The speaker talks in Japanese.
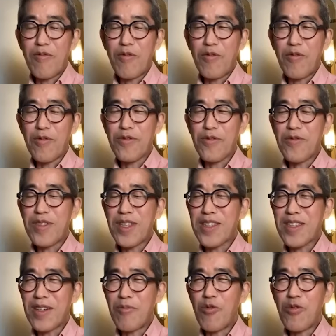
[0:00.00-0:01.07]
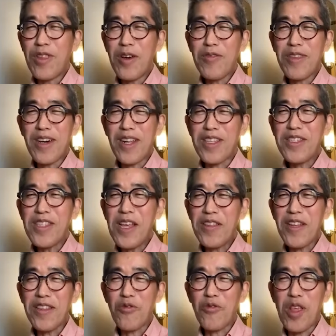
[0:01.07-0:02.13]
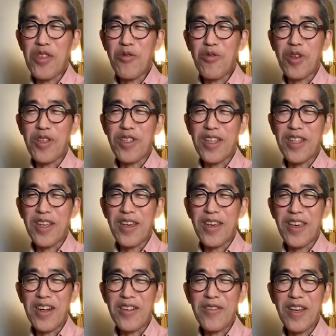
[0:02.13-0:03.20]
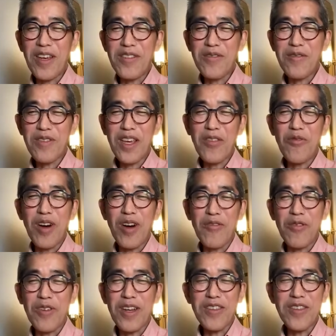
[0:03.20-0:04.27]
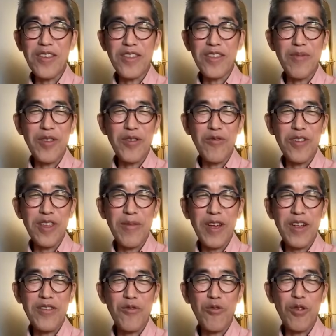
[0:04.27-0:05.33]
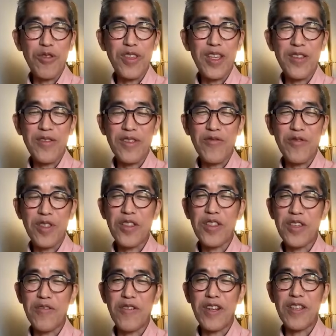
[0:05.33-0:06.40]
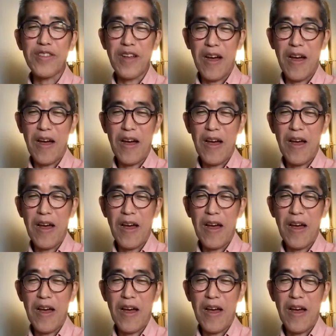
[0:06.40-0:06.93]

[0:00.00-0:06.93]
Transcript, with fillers: もうそんなさ、問題してから2年経って同じことでやり続けるのかよと、いかに自民党がダメかってことじゃんっていうふうになっちゃうからさ。